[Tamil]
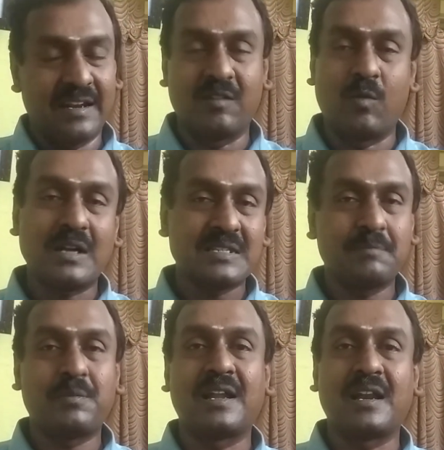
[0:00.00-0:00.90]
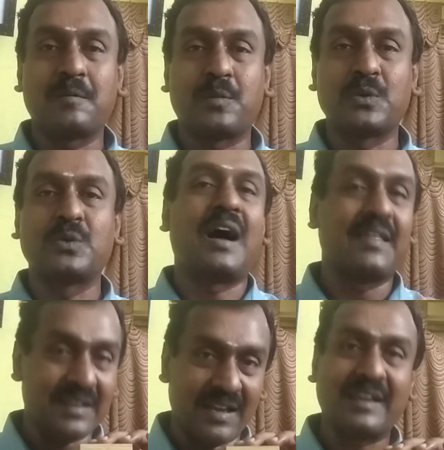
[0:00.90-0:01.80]
நீங்கள் எங்களுக்கு வாட்ஸ்அப் பண்ணாலே
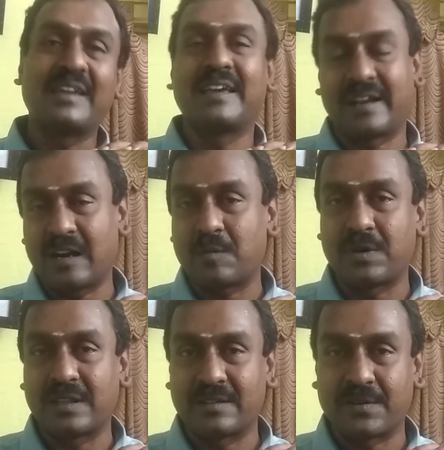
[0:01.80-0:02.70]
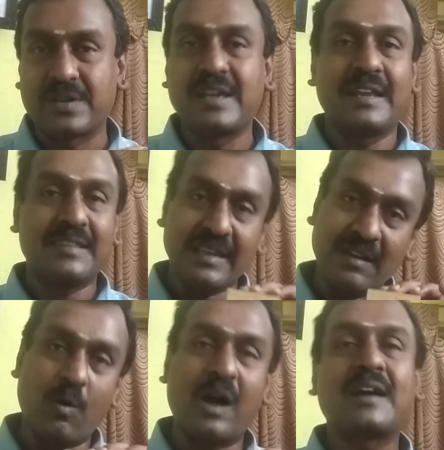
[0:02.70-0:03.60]
போதும் அதை நாங்கள் இங்கே ரெக்கார்ட் பண்ணித்தரோம்
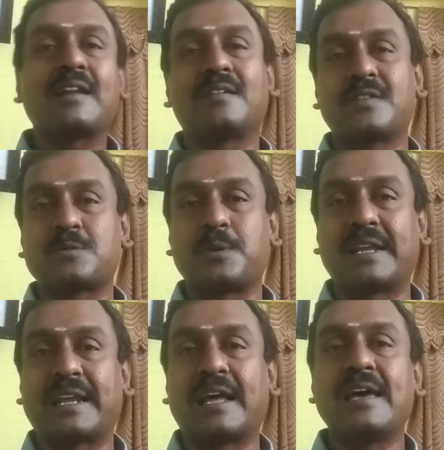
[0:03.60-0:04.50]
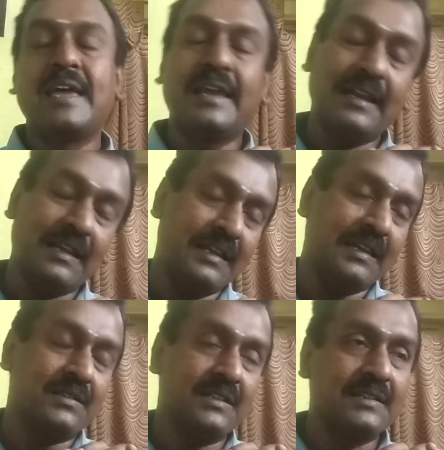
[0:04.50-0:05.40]
இதை நீங்கள் வாக்கரில் ஃபிக்ஸ் பண்ணிக்கலாம்
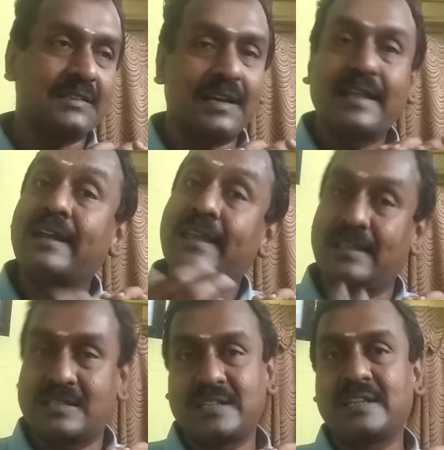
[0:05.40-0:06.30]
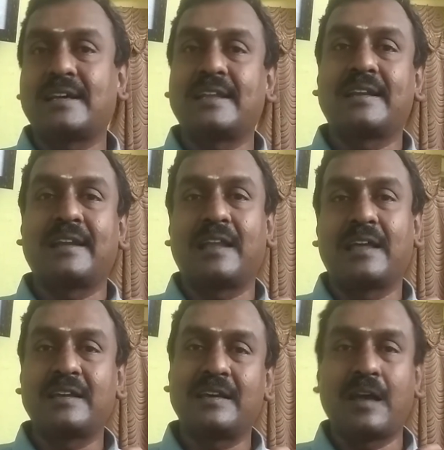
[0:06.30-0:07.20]
இல்லை நீங்கள் வந்து தலையணை சின்ன
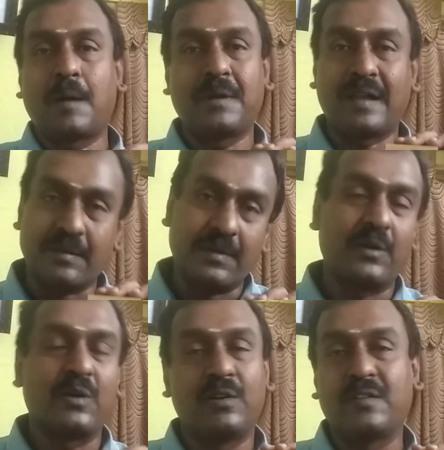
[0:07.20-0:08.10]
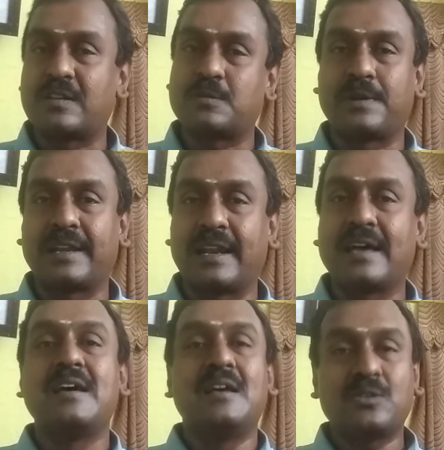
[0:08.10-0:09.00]
தலையணையில் இருக்குது அப்படின்னு அந்த மாதிரியோட உள்ள ஃபிக்ஸ்
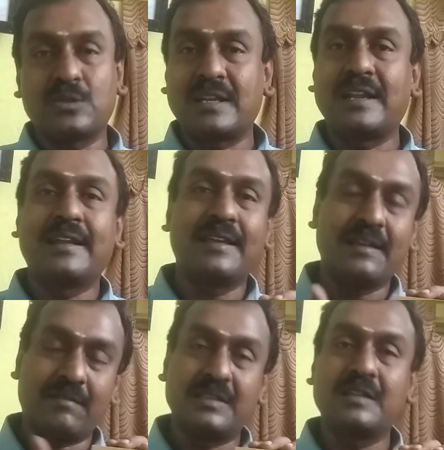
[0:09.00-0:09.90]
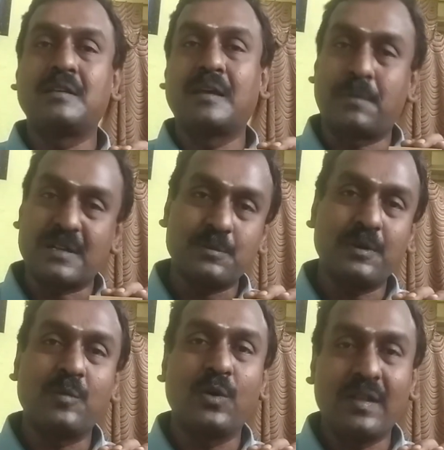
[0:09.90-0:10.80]
பண்ணிக்கலாம் ஸோ தலையணையை வந்து நீங்கள்
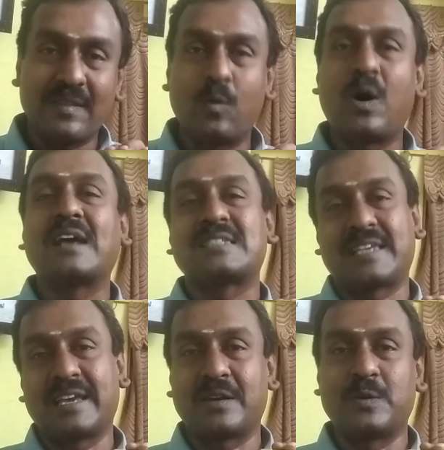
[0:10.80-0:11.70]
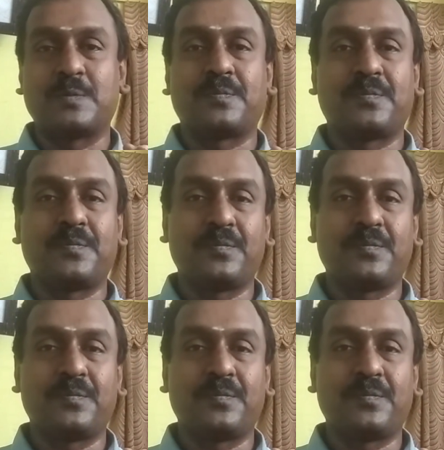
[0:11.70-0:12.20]
ப்ரெஸ் பண்ணும்போது அந்த வாய்ஸ் கேட்கும்